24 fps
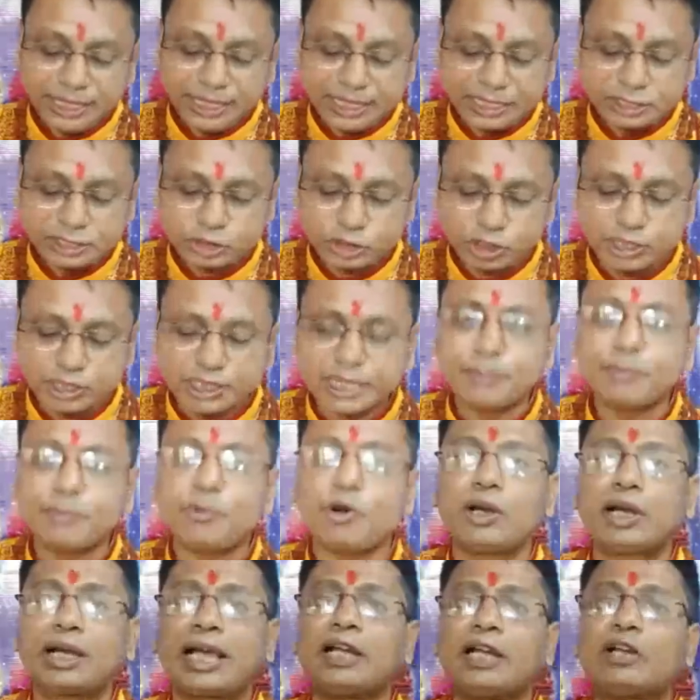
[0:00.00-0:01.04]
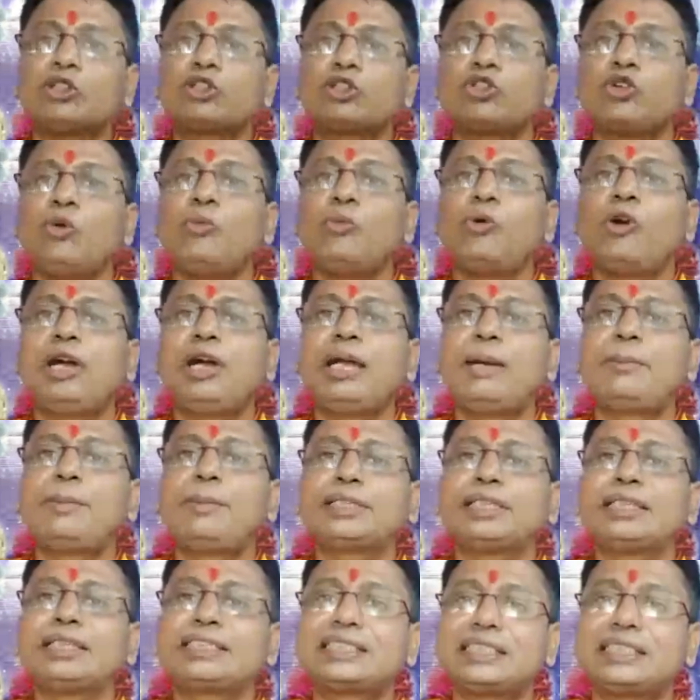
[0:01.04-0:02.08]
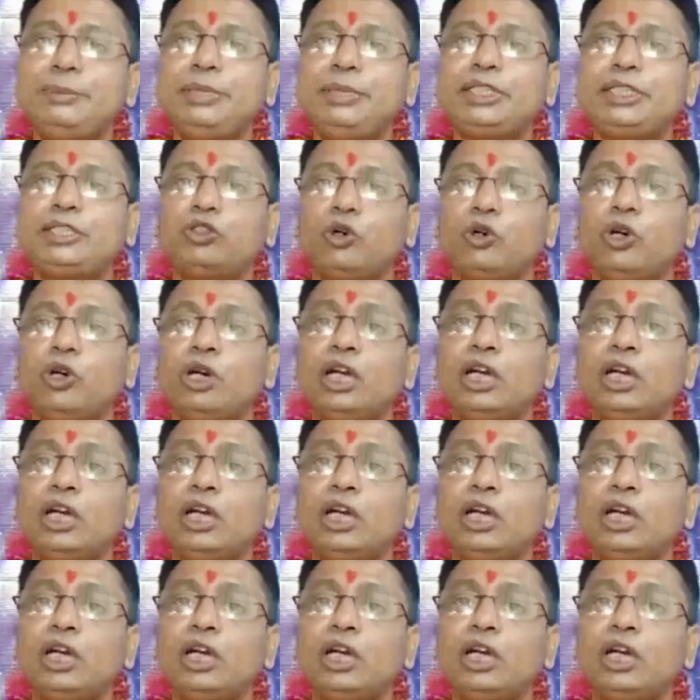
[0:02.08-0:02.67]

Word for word: এর সঙ্গে কেন সময় আমাদের সীমিত